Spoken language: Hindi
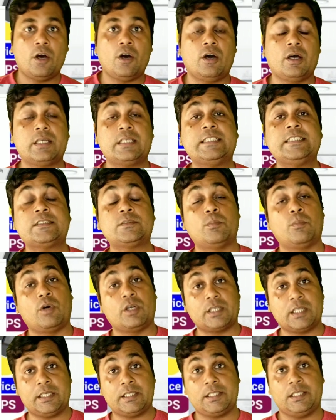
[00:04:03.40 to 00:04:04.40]
और किस
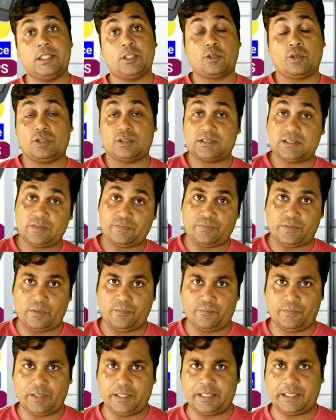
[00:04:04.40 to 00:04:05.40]
मॉडल के लिए कौन सा
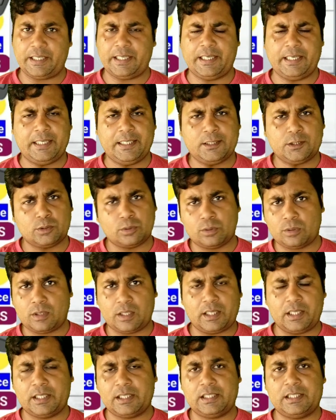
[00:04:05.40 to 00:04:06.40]
फॉर्मवेयर है तो
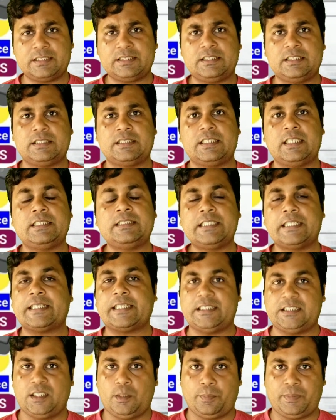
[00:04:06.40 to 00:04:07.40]
अलग अलग चीज़ें ये
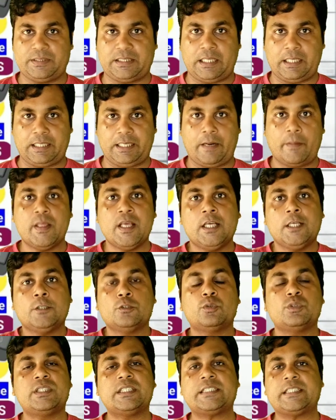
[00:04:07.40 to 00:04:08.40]
कैसे पता करें
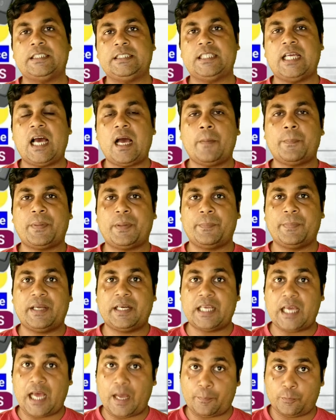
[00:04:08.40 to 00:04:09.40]
तो देखिए यहाँ पर
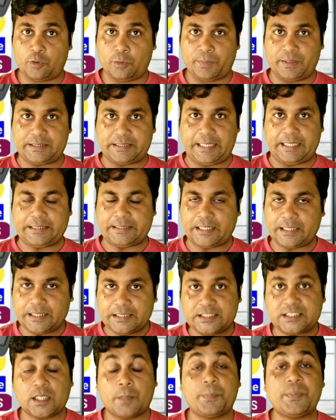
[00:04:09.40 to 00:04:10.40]
मैंने आपको बताया था
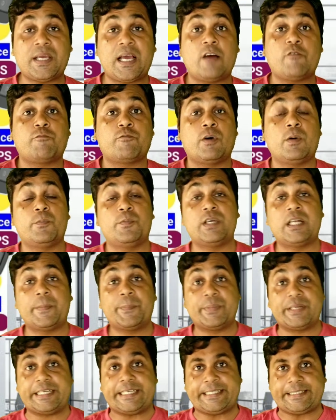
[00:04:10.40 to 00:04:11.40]
कि जब भी आप फॉर्मवेयर
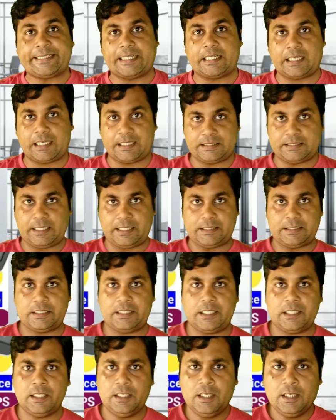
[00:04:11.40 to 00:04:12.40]
अपग्रेड करना चाहते
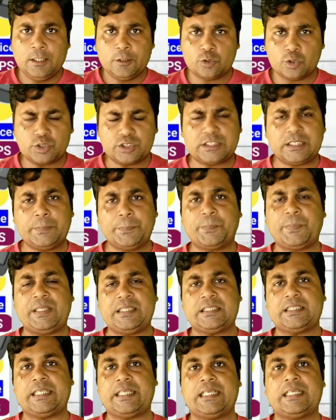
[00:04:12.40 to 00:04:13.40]
हैं तो
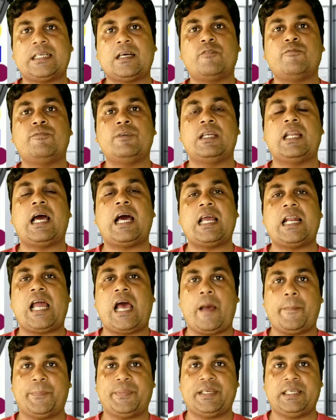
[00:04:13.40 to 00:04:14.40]
सिंपल तरीका फ़िलहाल
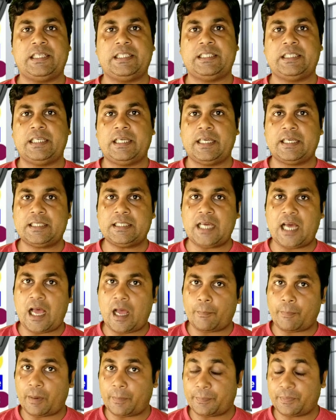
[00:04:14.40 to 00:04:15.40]
आपके लिए है कि
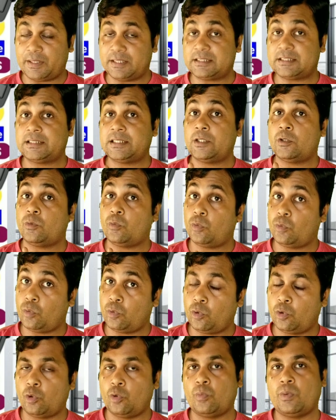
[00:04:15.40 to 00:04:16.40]
आप अपने से
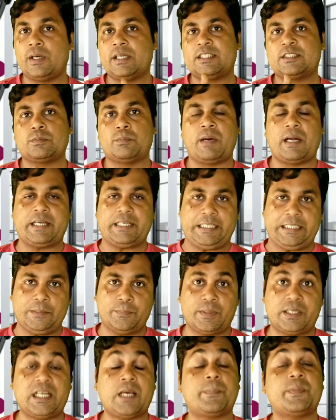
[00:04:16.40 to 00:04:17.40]
ओवर स्मार्ट नहीं
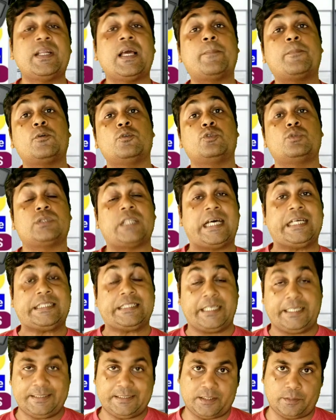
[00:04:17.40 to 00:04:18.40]
बने अपने आप को उस्ताद
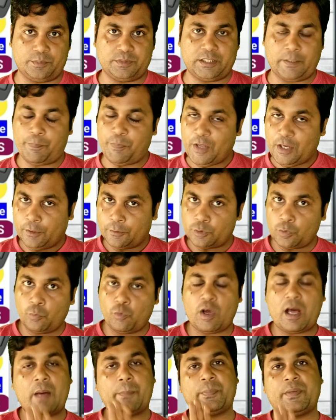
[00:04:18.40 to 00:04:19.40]
नहीं समझे तो
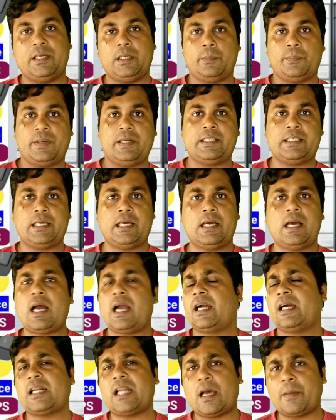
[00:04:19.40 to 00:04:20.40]
वो आपके लिए बढ़िया
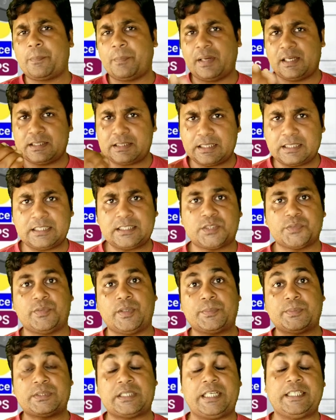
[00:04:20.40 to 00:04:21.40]
अगर आप मान लेते किसी
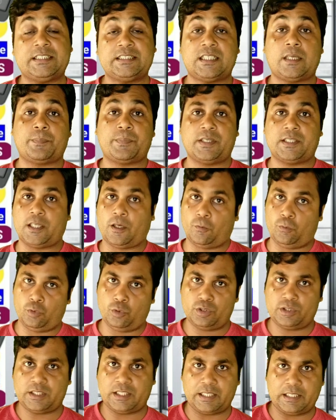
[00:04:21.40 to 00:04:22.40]
वेबसाइट से आपने
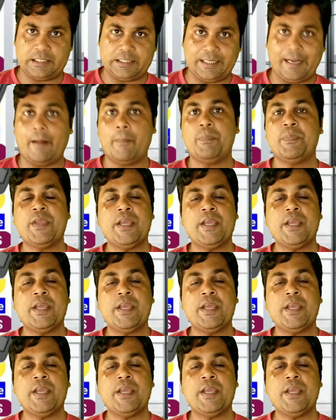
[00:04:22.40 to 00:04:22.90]
डाउनलोड कर लिया